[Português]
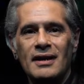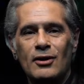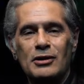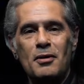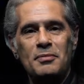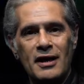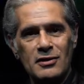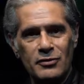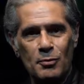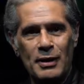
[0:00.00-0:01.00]
Quando a Bibi
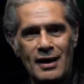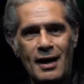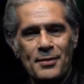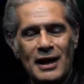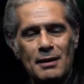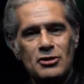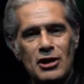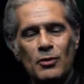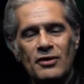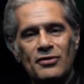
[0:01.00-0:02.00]
resolveu parar, ela me
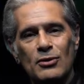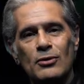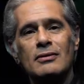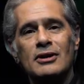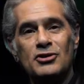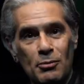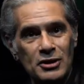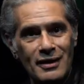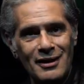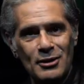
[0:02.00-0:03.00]
chamou e falou: chama o
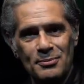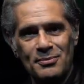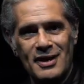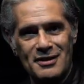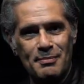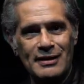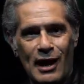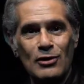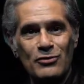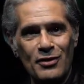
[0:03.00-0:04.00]
Danilo, esse
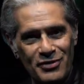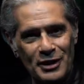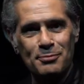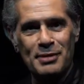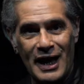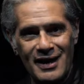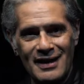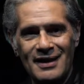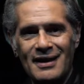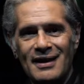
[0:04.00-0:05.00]
espetáculo foi feito para ele.